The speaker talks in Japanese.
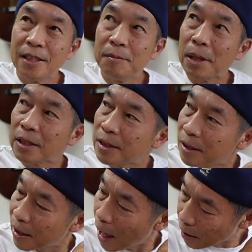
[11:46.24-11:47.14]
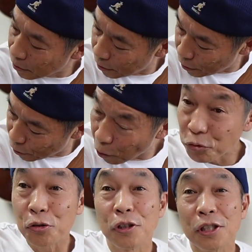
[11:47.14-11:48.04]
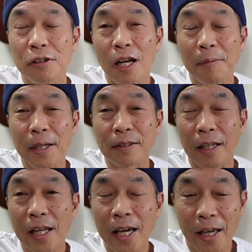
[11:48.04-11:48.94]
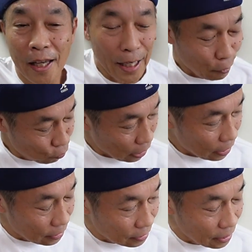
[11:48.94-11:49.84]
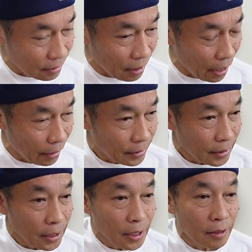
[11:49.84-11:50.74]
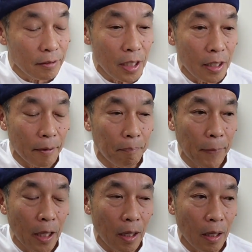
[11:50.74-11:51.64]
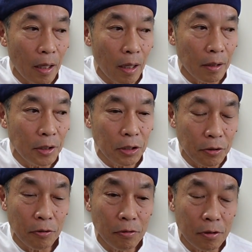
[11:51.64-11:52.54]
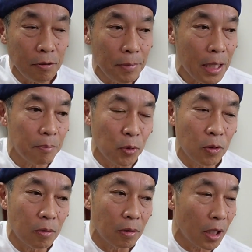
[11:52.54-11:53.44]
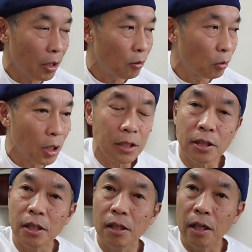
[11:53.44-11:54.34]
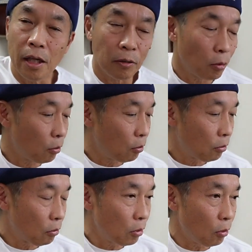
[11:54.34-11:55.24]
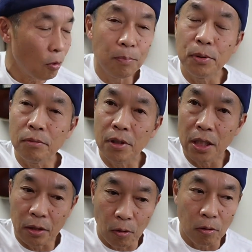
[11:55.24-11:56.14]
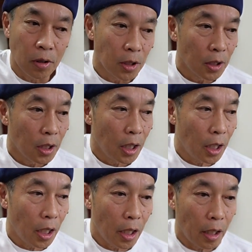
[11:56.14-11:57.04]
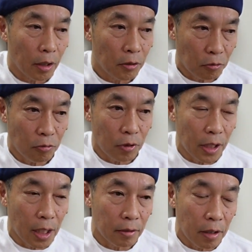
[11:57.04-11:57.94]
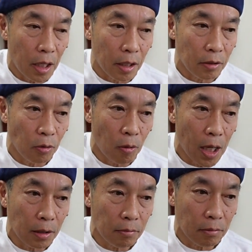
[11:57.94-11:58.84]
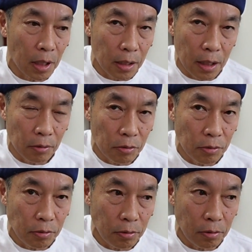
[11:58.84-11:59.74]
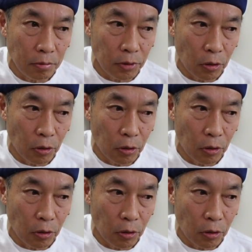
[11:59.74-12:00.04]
今140日ぐらい目ですかね、こんな感じですね。で、2曲目も、同じ、このオープン D の、曲を選んでよかったなというふうに